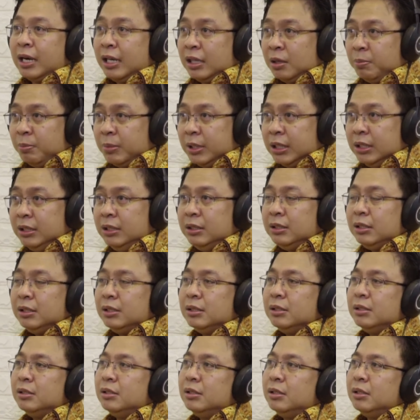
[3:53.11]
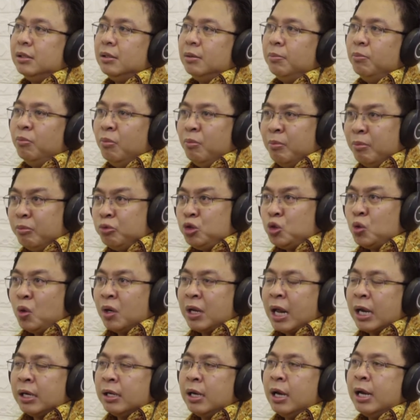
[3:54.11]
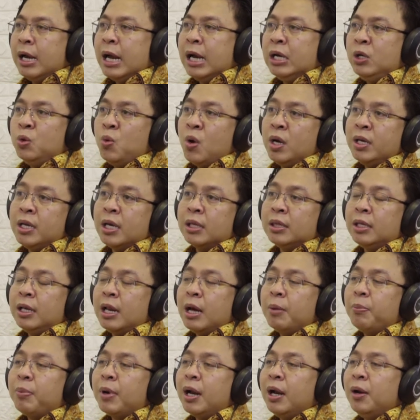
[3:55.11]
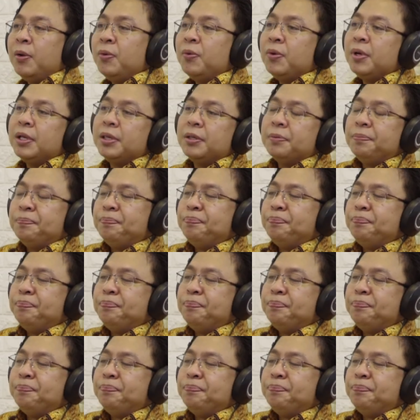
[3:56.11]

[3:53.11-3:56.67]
ritme uh, memunculkan kegaduhan yang tidak perlu gitu